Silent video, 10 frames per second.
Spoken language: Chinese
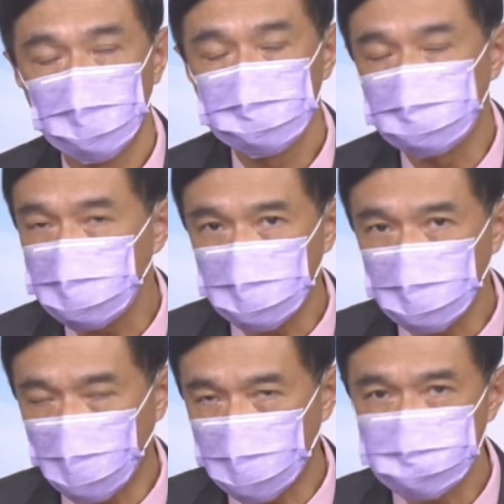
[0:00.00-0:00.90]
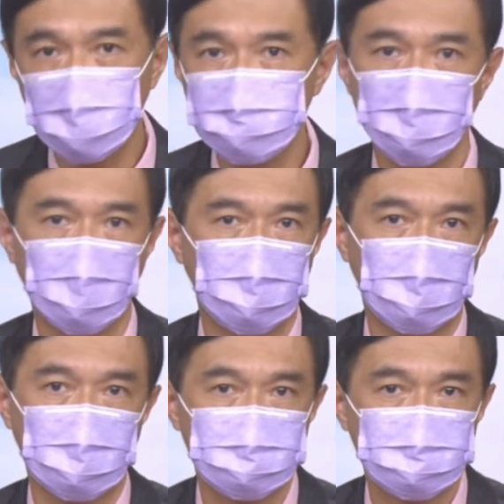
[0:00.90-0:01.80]
所以我还是那句老
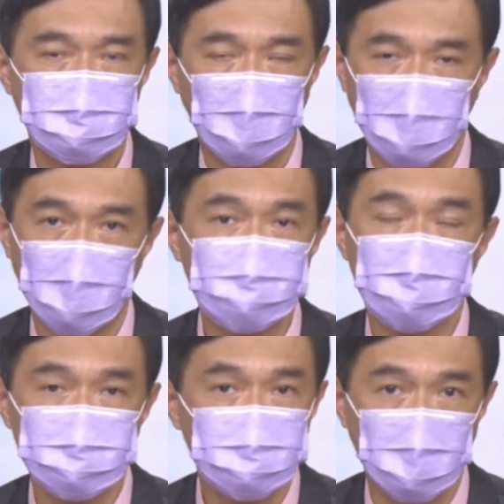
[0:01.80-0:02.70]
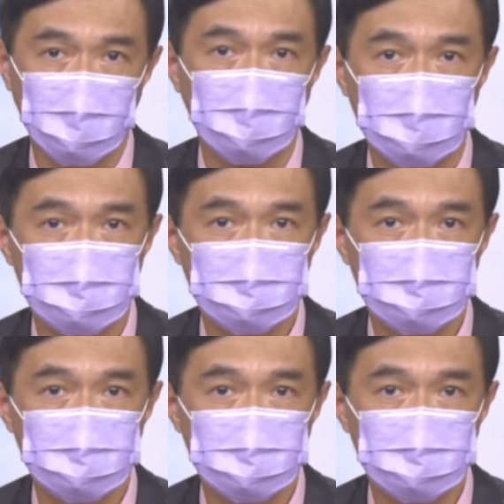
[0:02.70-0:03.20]
话，我还是那句老话：，